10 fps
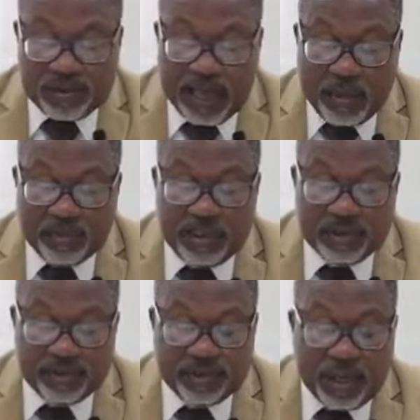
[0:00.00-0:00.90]
termo de
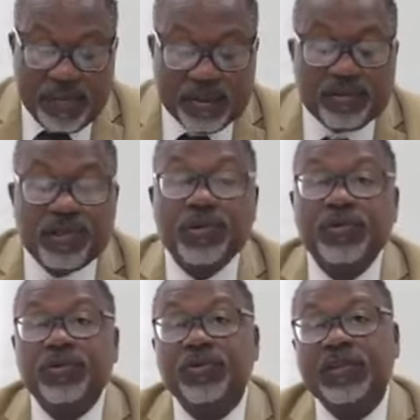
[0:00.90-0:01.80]
ajustamento de
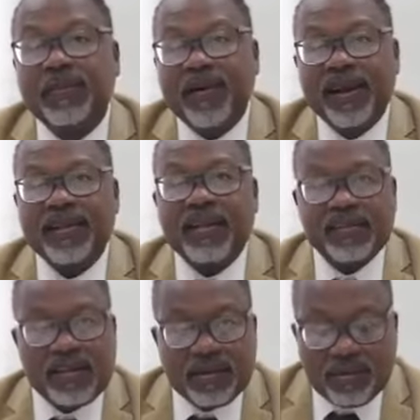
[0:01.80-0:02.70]
conduta para dar
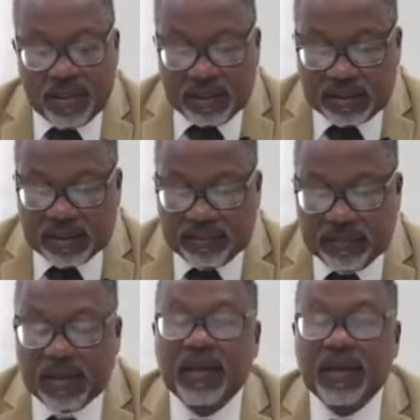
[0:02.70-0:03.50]
segurança,